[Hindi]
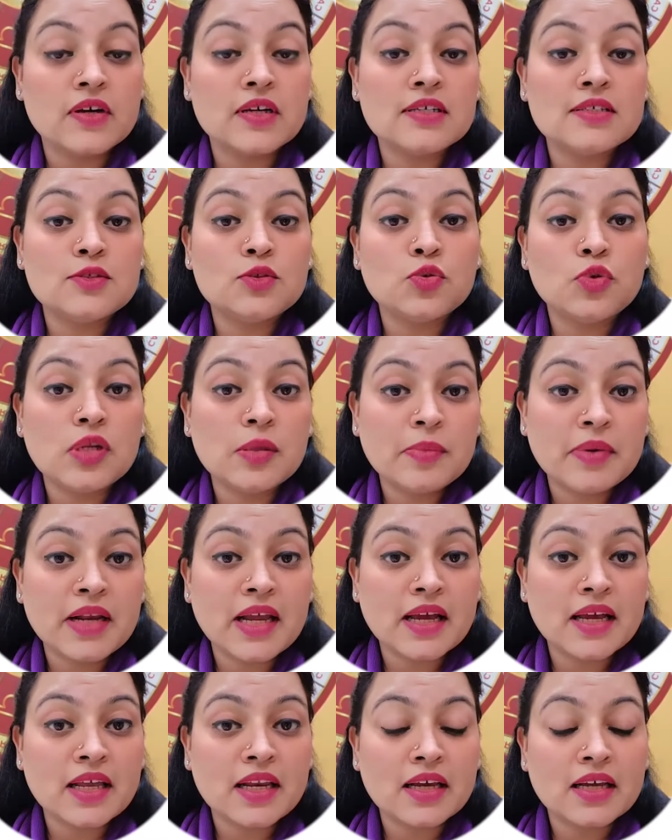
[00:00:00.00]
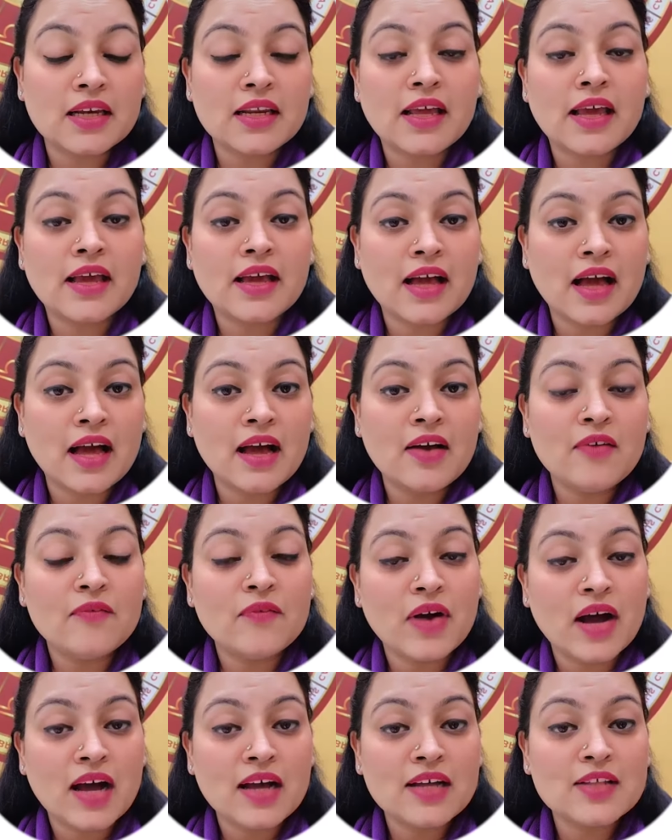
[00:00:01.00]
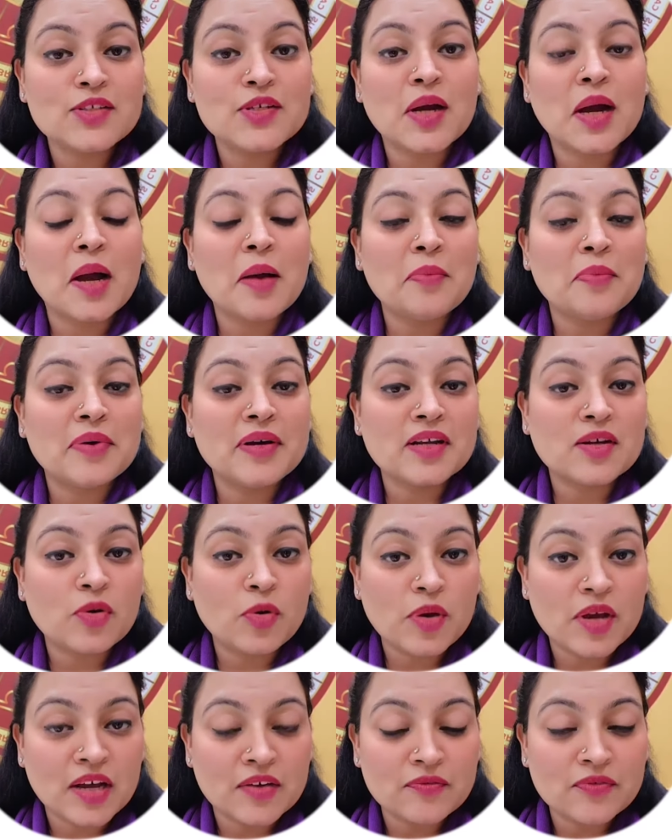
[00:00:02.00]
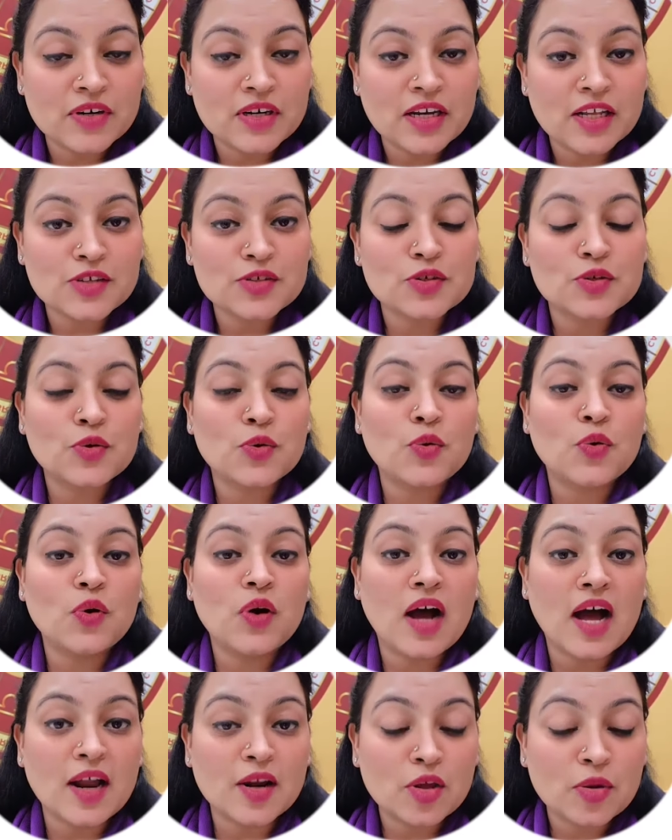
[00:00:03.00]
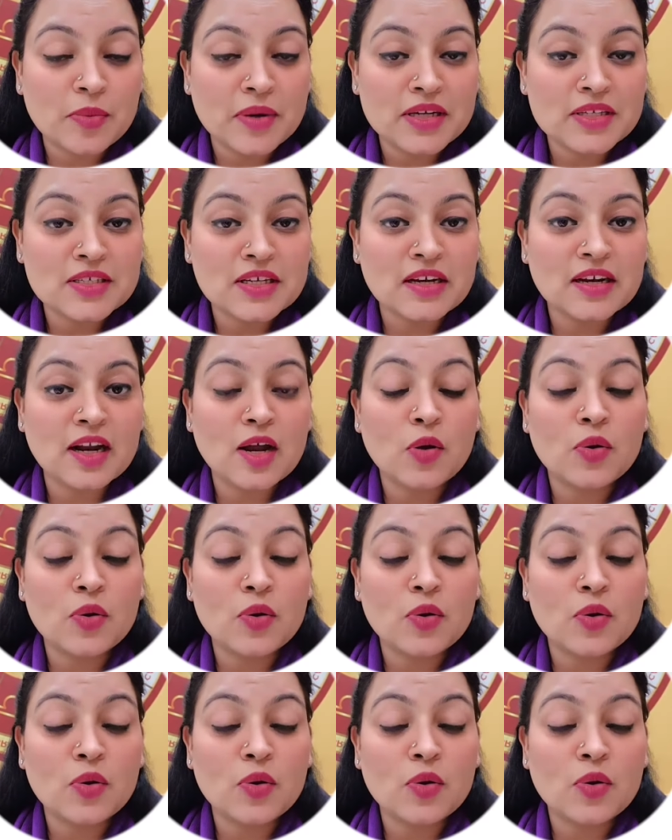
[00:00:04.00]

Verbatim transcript: पर दूरी बना के रखनी है कहाँ वहां जहां पर कोई कंफ्रंटेशन हो आर्ग्यूमेंट चल